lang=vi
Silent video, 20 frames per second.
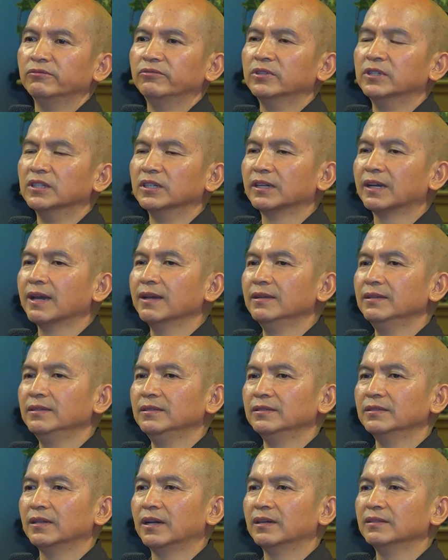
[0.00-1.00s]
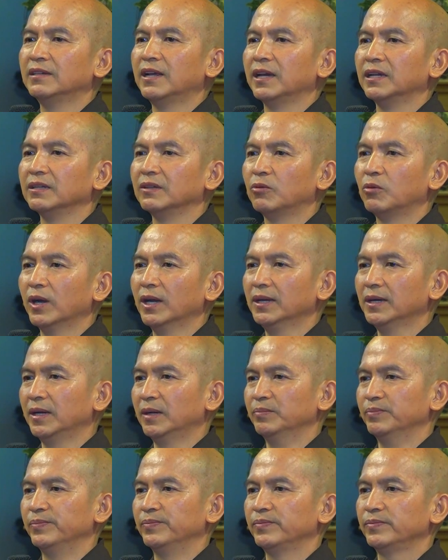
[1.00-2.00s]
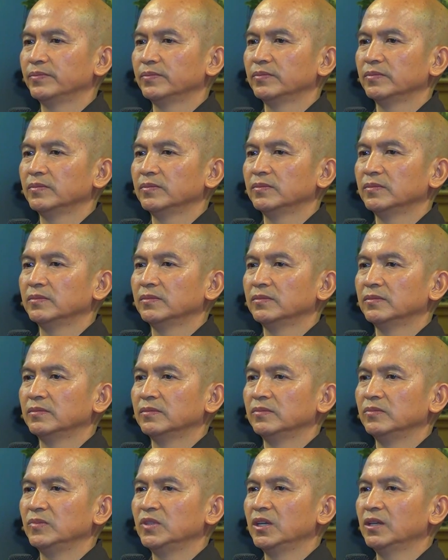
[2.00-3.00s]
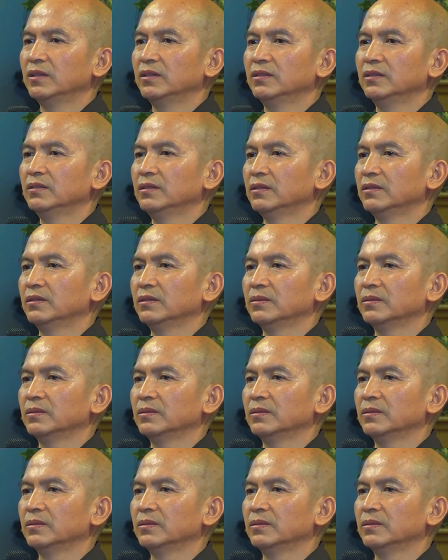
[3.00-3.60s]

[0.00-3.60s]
vườn cây ở Đài Quán Âm. Chứ